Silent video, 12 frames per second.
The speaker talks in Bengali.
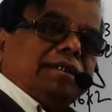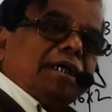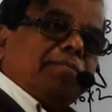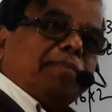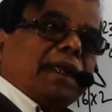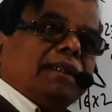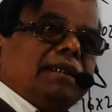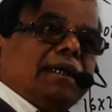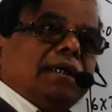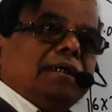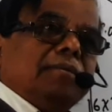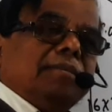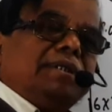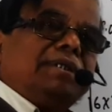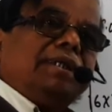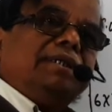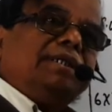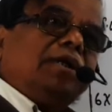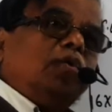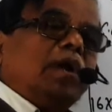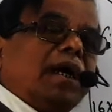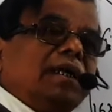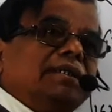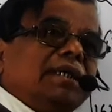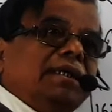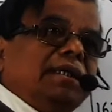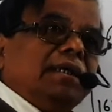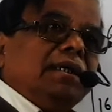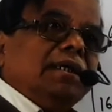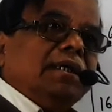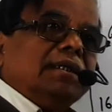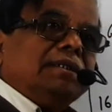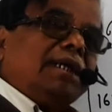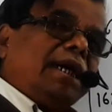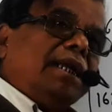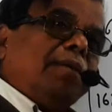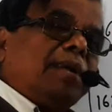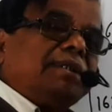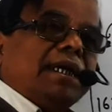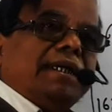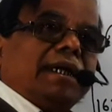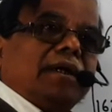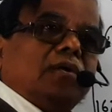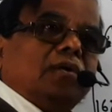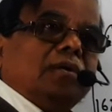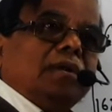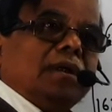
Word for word: যে প্রান্তে বিশ্বের যে কোনো ওখানে যাই যেখানে আমরা যাই না কেন